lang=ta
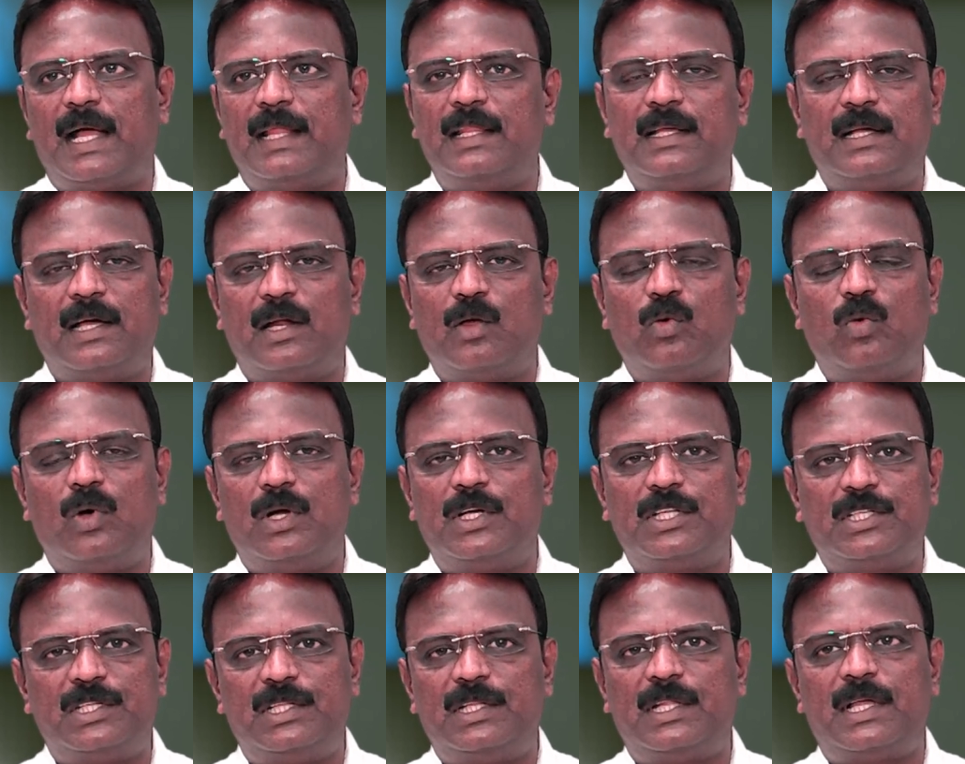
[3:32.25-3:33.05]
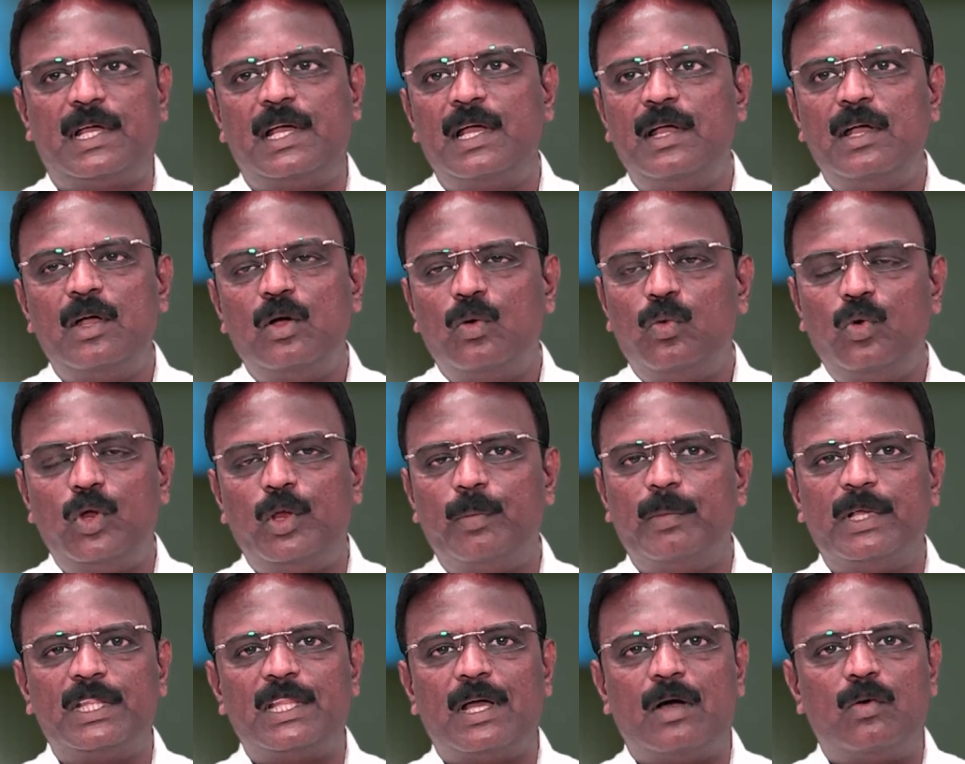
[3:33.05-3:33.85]
அதுக்கான ஓட்டு செய்த
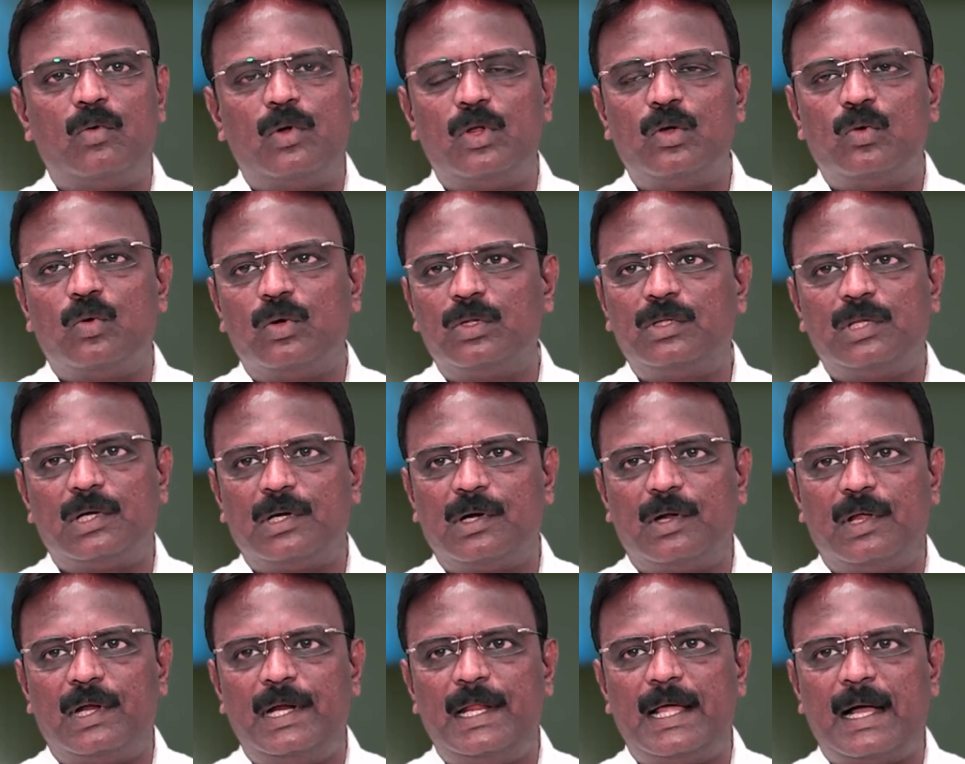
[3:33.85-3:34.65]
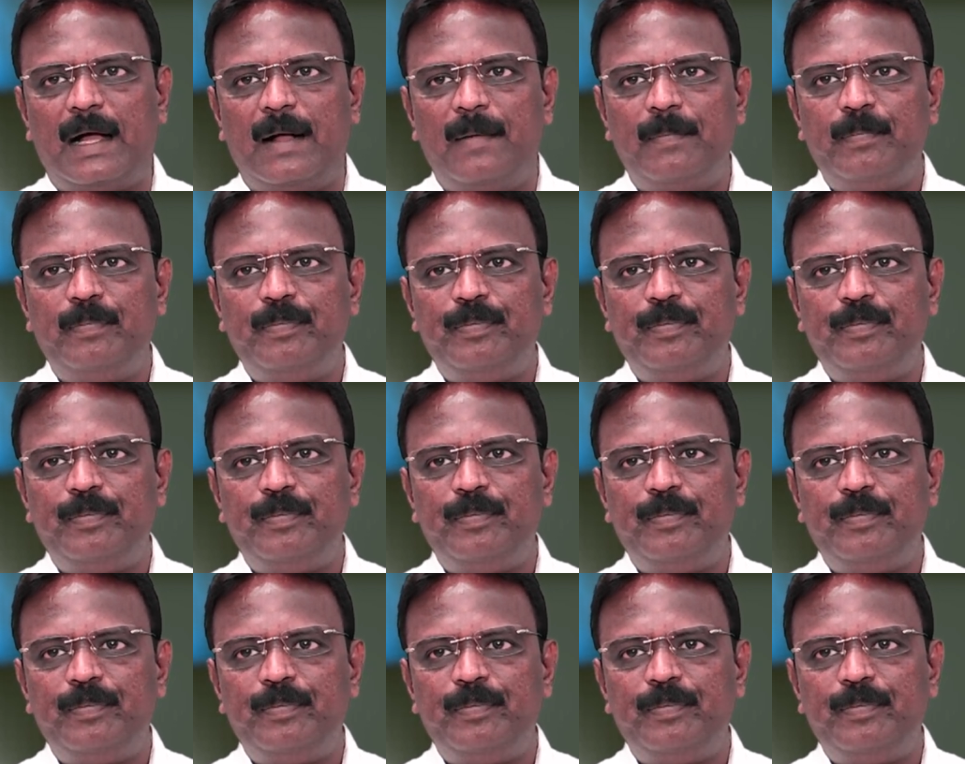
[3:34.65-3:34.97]
உரிமத்தை அவங்களுக்கு கொடுத்துருக்கணும் இல்லையா